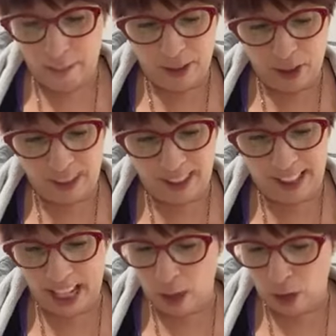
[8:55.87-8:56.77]
Puis, je
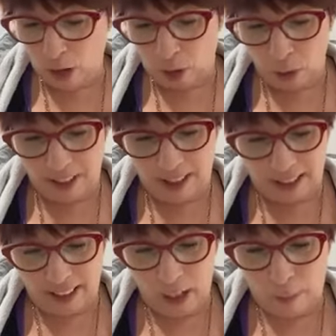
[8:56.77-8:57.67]
sais qu'elle a sûr et
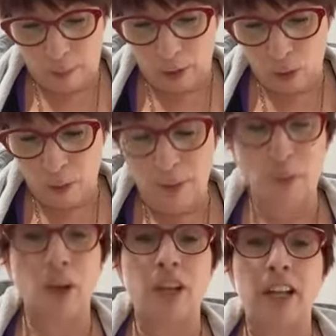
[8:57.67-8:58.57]
certain le produit, mais
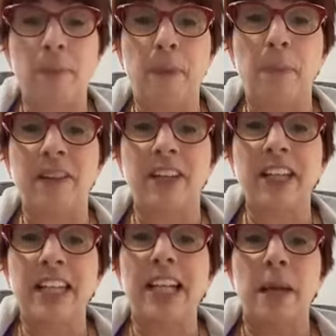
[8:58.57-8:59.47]
moi, je ne l'ai pas parce
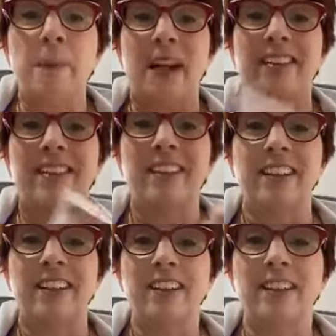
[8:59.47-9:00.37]
qu'il est parti.